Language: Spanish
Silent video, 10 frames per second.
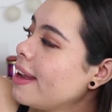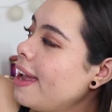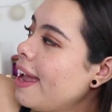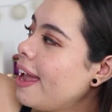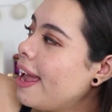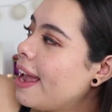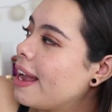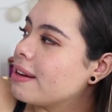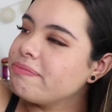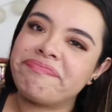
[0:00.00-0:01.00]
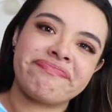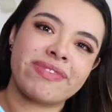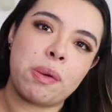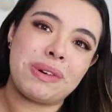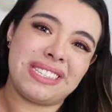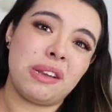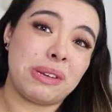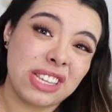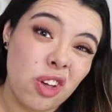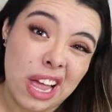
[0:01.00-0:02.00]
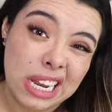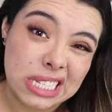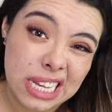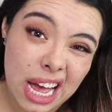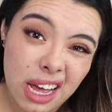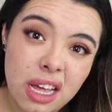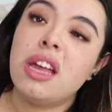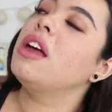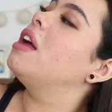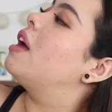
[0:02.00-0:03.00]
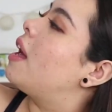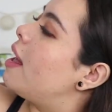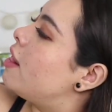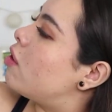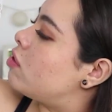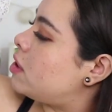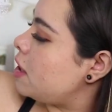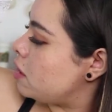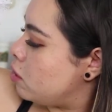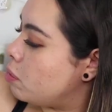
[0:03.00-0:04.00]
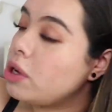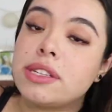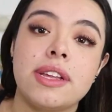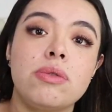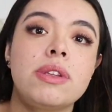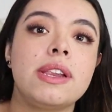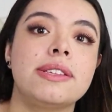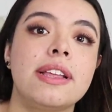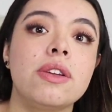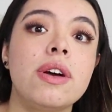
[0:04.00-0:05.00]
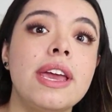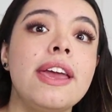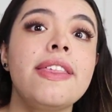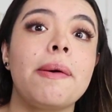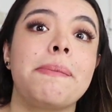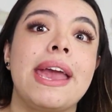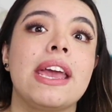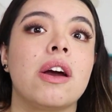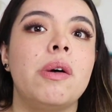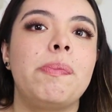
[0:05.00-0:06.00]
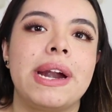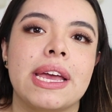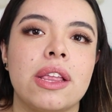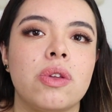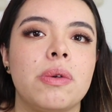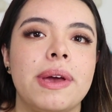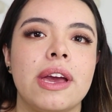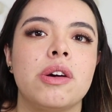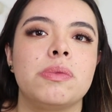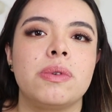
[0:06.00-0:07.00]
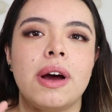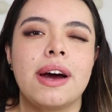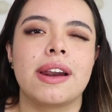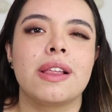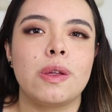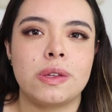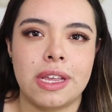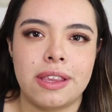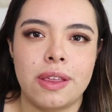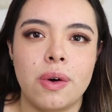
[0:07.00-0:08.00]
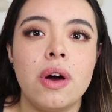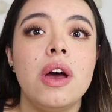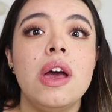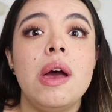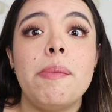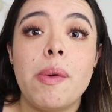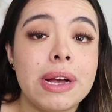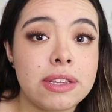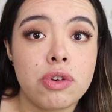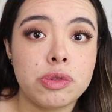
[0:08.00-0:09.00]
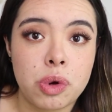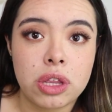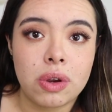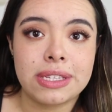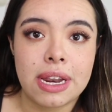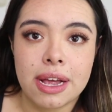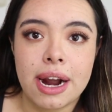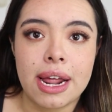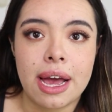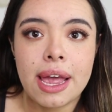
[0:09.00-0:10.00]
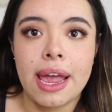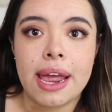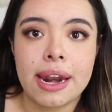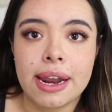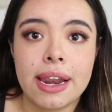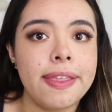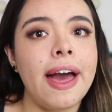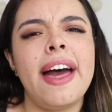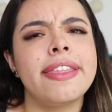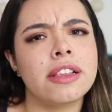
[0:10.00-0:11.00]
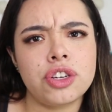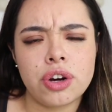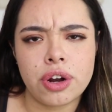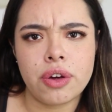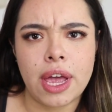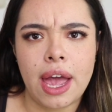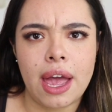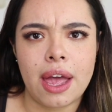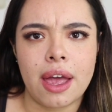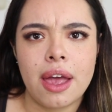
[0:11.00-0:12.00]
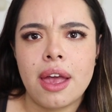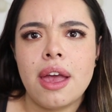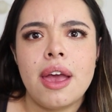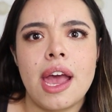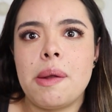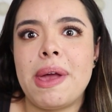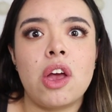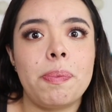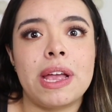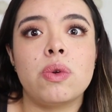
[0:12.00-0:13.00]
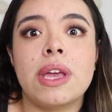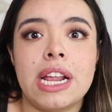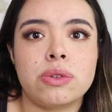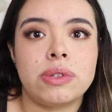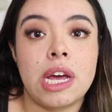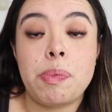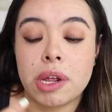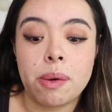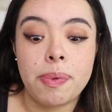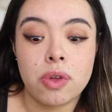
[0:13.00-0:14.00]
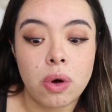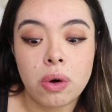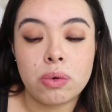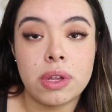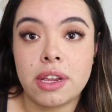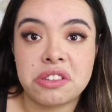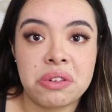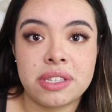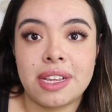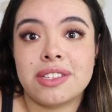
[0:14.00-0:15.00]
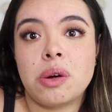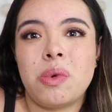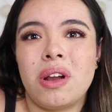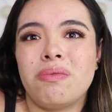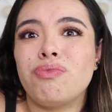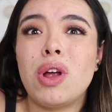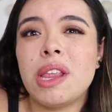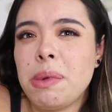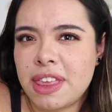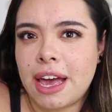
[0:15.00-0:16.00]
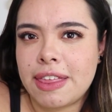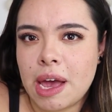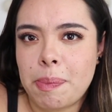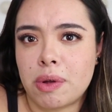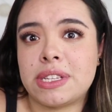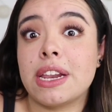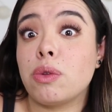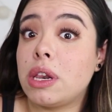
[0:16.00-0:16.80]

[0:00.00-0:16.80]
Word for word: eh, pues es el vestido de Alicia. Entonces lo voy a estar utilizando y de make-up para que todo vaya como agarrando sentido. Me voy a hacer unos moretones en la cara. En realidad yo creo que el make-up que tú quieras usar. Por ejemplo, yo utilizo este, es como el, no el de mi día a día, pero sí el que